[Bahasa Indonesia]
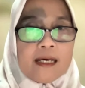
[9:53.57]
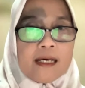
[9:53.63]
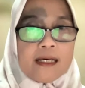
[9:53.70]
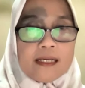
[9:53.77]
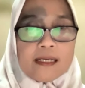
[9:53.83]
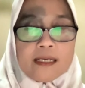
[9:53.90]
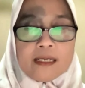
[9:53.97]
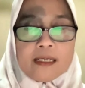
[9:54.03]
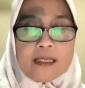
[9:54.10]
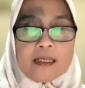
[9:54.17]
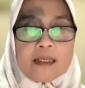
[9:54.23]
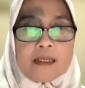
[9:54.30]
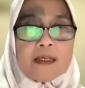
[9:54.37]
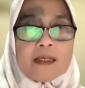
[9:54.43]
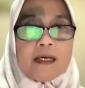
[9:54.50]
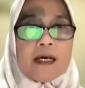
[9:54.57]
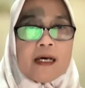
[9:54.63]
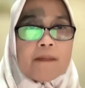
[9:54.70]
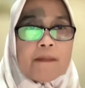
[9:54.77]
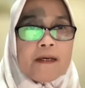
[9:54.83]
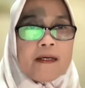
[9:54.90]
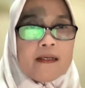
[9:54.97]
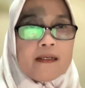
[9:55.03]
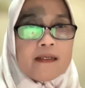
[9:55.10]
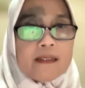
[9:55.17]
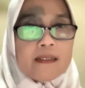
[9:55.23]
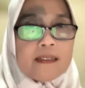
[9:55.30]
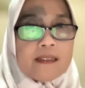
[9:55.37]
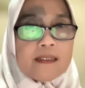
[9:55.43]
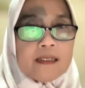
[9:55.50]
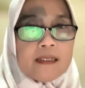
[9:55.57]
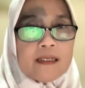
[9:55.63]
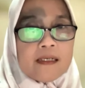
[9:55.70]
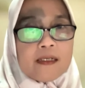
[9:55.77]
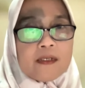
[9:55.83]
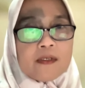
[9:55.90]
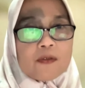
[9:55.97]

uh, apa uh,